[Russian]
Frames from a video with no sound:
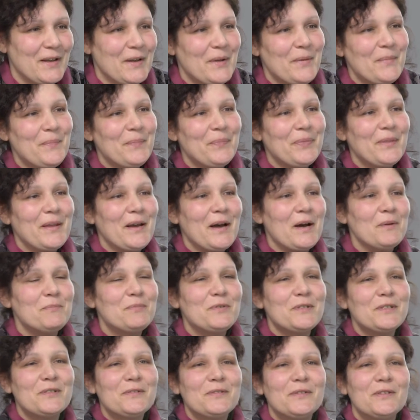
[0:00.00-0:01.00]
А кто же там
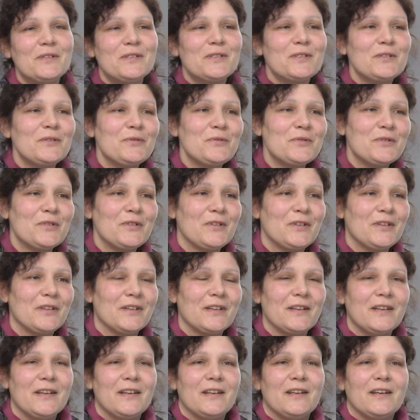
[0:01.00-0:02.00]
Общественные был слушания.
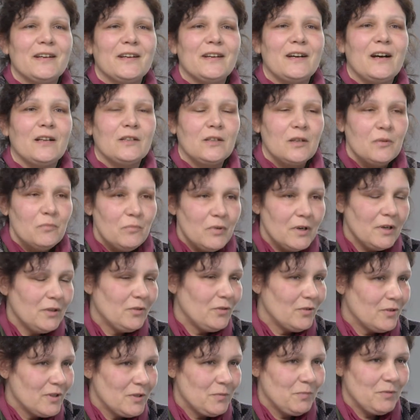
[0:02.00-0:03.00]
А там были
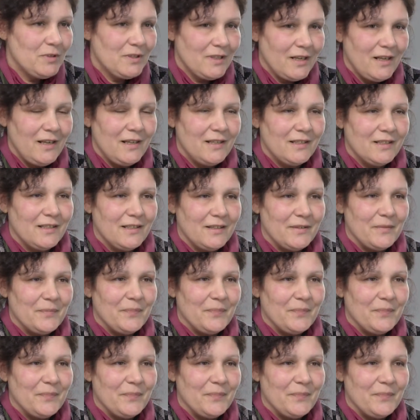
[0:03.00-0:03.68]
только специалисты.